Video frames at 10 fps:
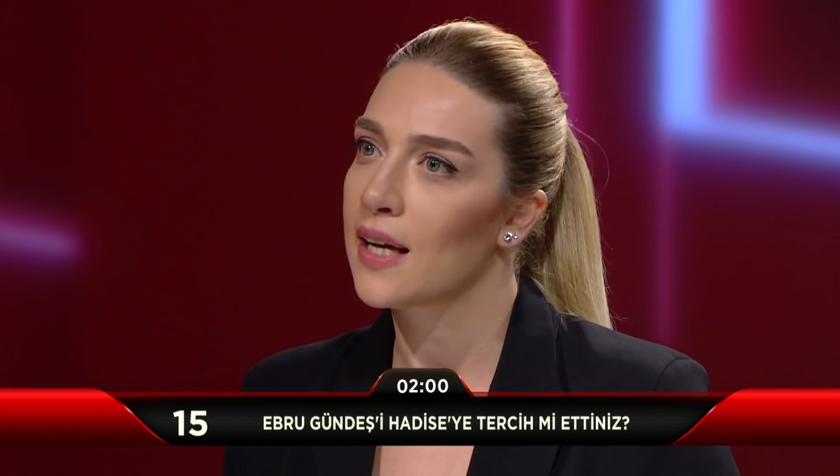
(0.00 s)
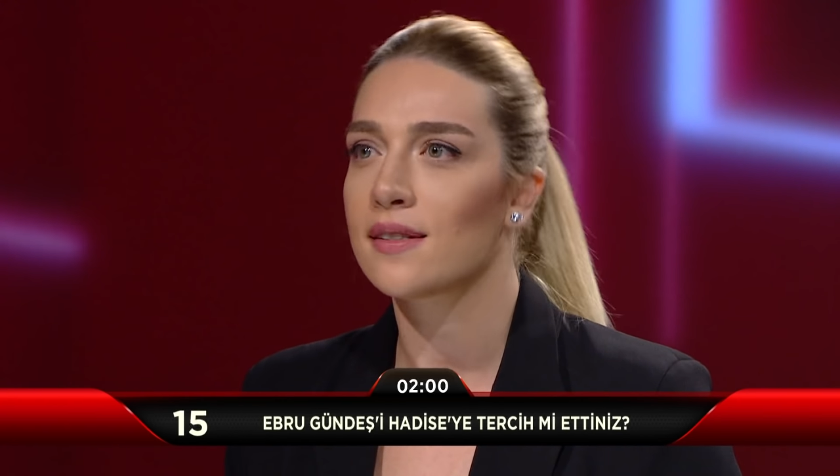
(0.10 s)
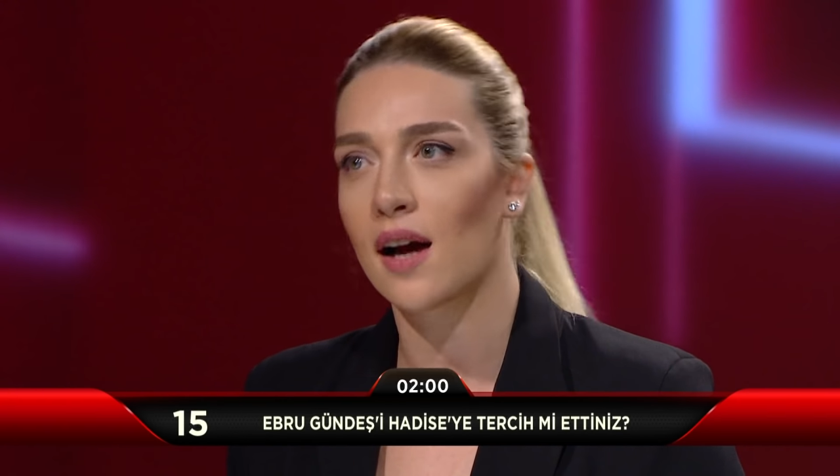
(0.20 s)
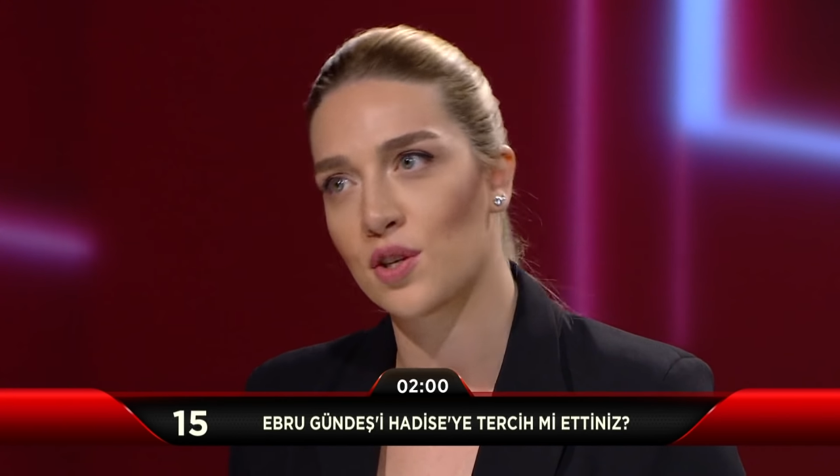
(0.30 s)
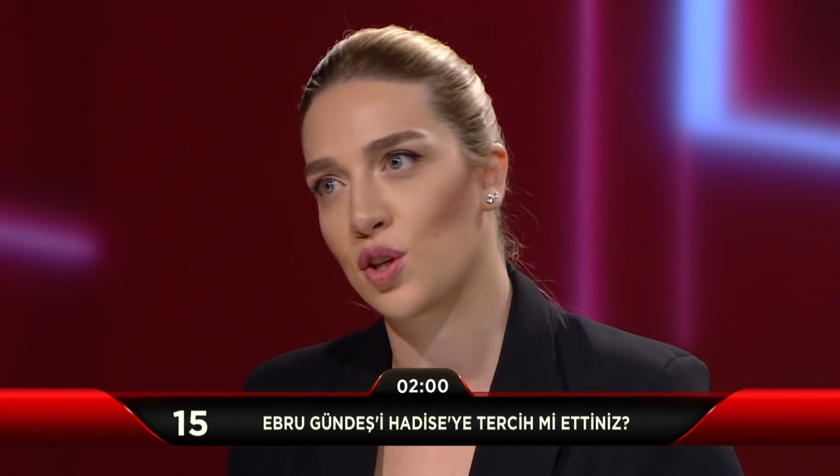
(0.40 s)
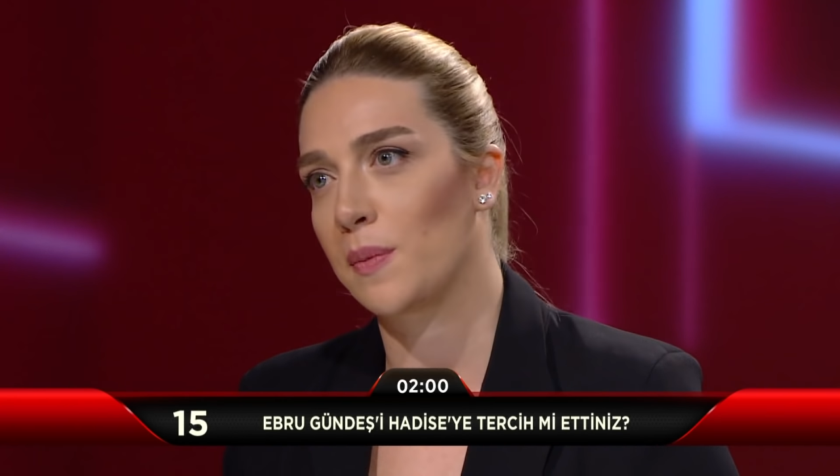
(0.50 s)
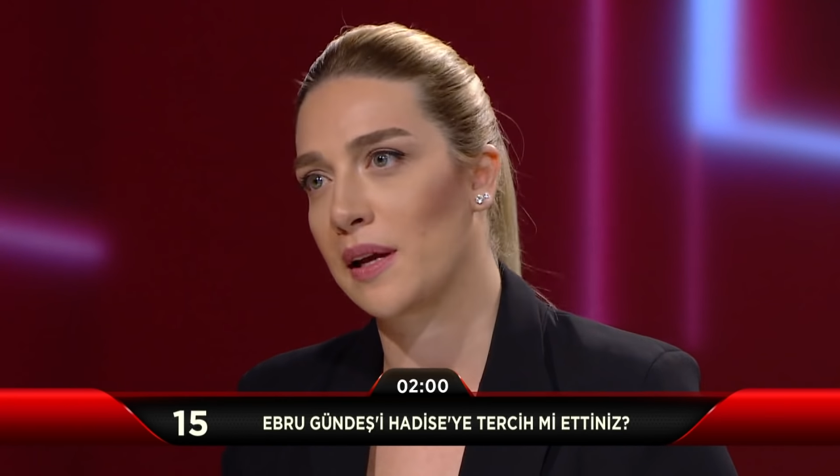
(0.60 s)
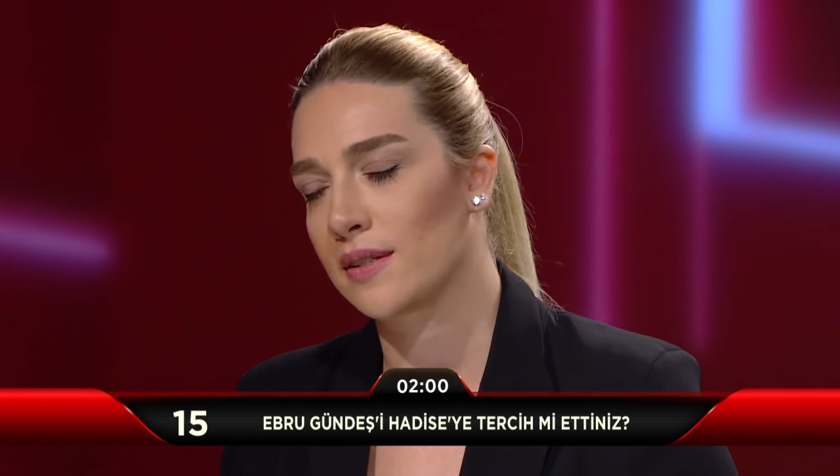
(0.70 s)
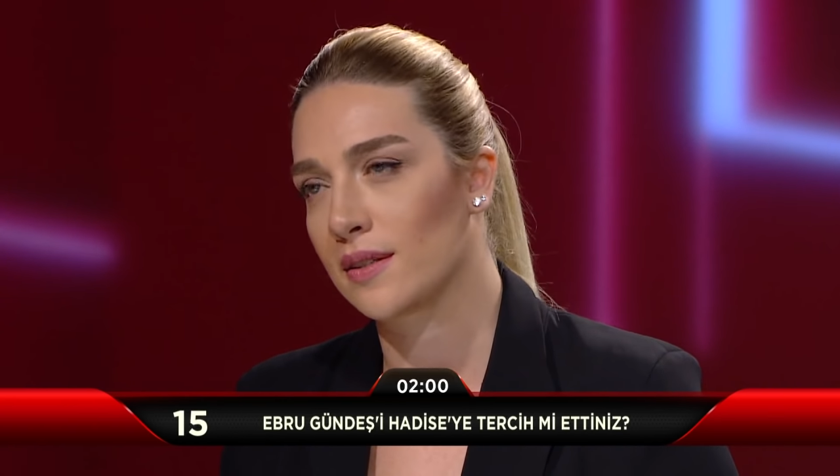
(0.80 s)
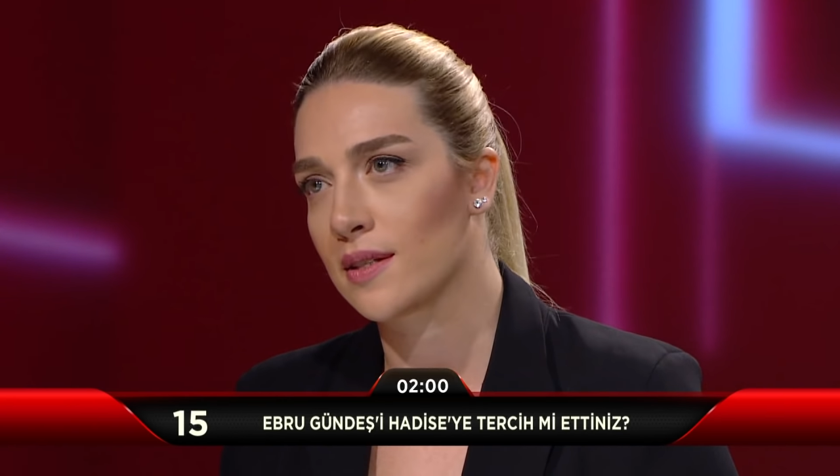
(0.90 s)
tercih mi
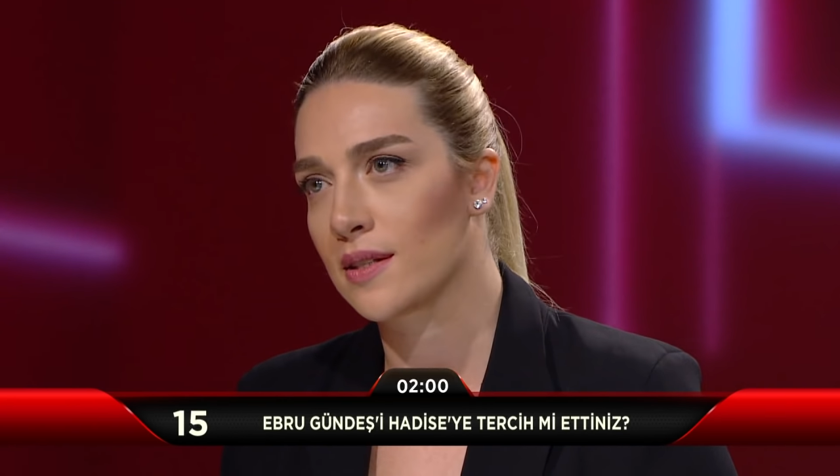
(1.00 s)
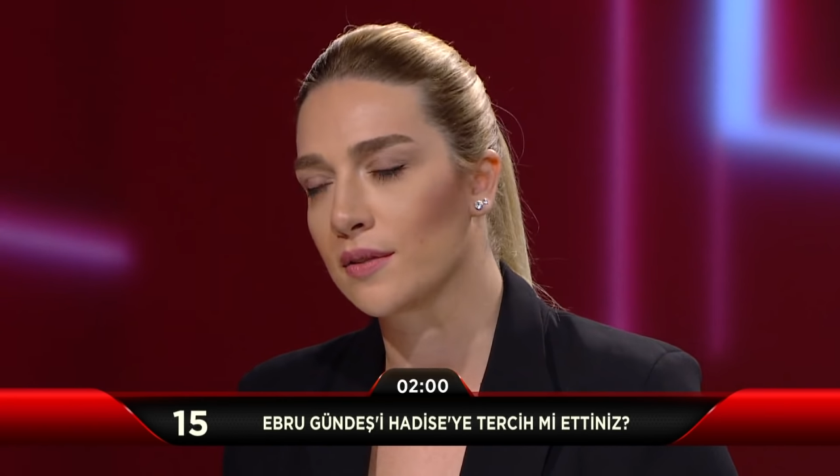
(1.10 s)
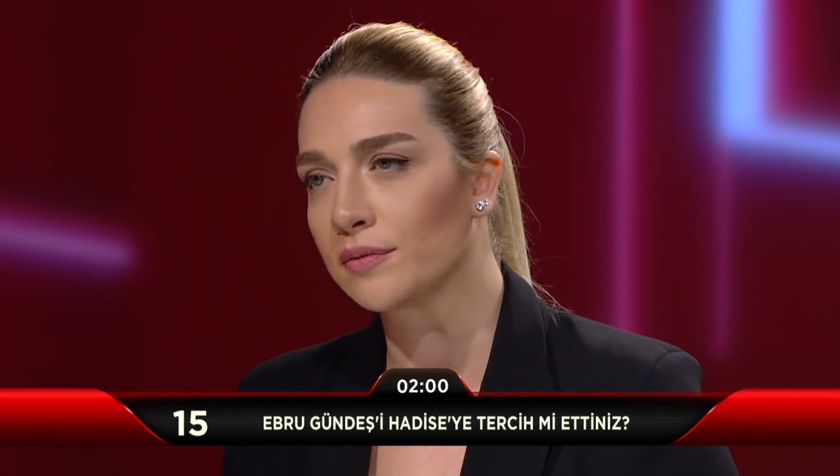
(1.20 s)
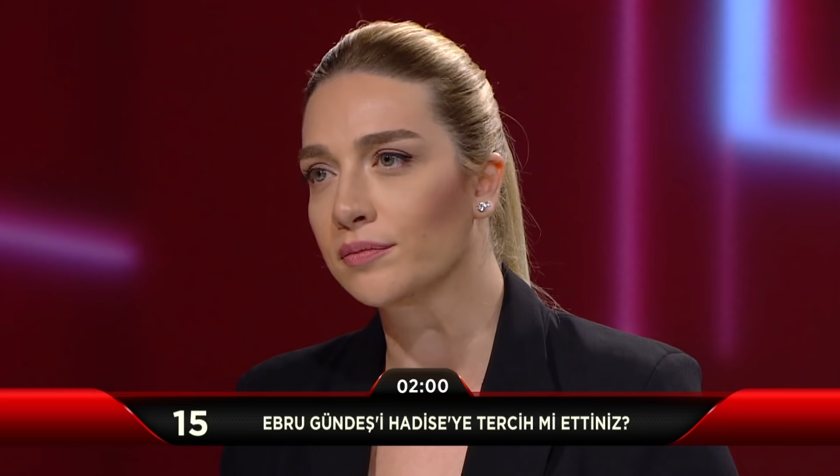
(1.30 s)
ettiniz?